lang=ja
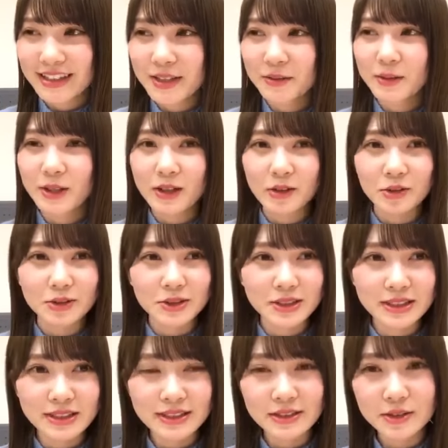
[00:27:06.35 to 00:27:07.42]
でもね今
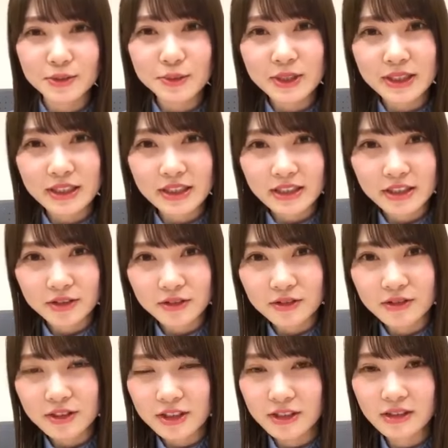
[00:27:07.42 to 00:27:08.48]
年人見知りちょっ
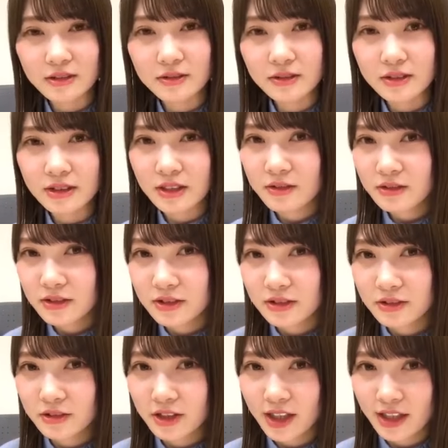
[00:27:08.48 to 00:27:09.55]
とちゃんと直
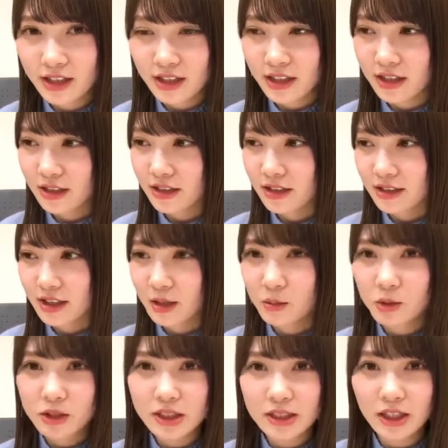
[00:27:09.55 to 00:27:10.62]
す予定だから、気
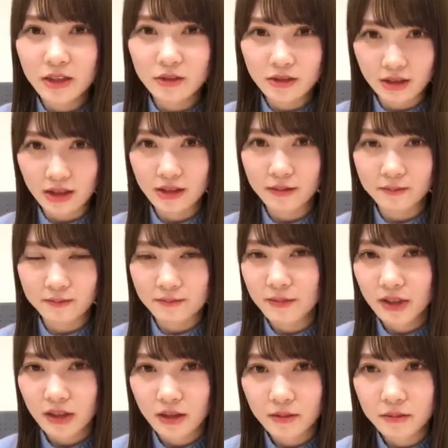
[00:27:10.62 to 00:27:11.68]
持ちだよね、
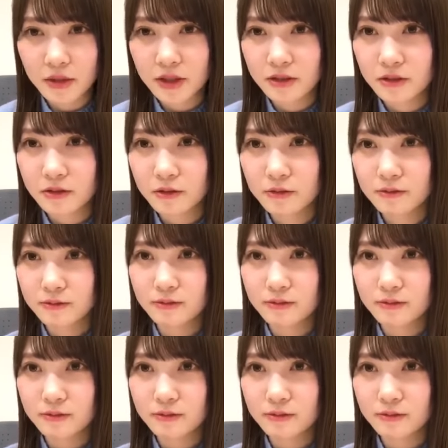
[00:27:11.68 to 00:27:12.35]
頑張るよ。